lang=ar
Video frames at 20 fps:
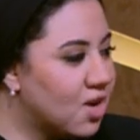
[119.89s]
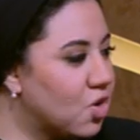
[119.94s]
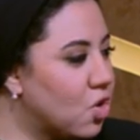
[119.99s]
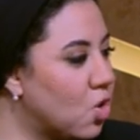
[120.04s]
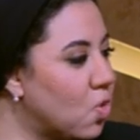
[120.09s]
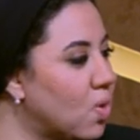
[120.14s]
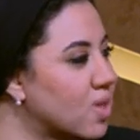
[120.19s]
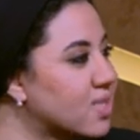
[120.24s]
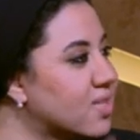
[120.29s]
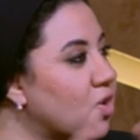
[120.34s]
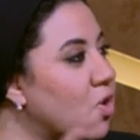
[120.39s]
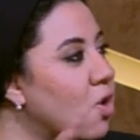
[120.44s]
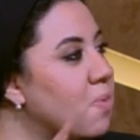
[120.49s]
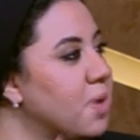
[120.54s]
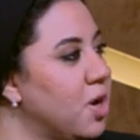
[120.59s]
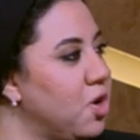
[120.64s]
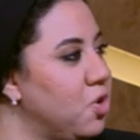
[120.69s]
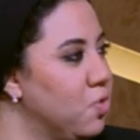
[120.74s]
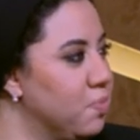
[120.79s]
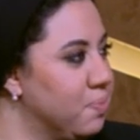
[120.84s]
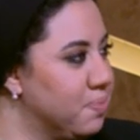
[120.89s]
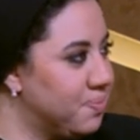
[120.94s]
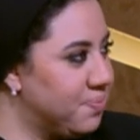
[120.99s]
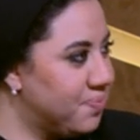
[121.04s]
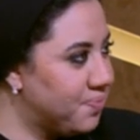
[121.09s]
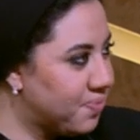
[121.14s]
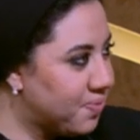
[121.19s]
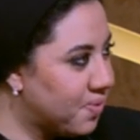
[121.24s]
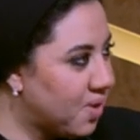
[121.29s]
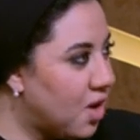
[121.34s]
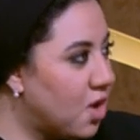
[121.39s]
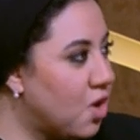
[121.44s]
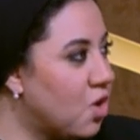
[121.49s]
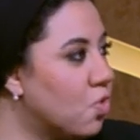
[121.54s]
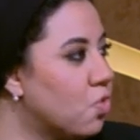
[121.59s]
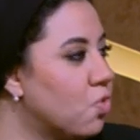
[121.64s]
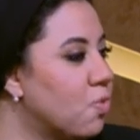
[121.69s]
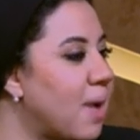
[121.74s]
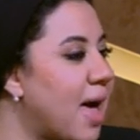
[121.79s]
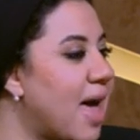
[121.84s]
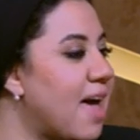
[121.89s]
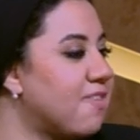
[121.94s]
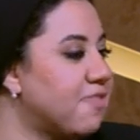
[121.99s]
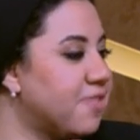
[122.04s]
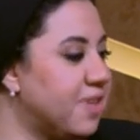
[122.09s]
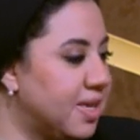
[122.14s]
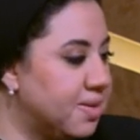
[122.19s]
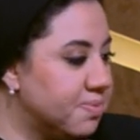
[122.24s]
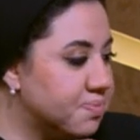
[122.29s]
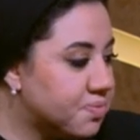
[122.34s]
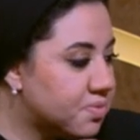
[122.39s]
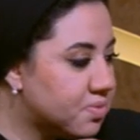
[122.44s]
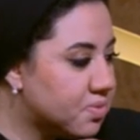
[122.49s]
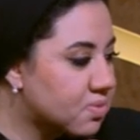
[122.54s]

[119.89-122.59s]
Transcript: جوه صوامعهم وبقى في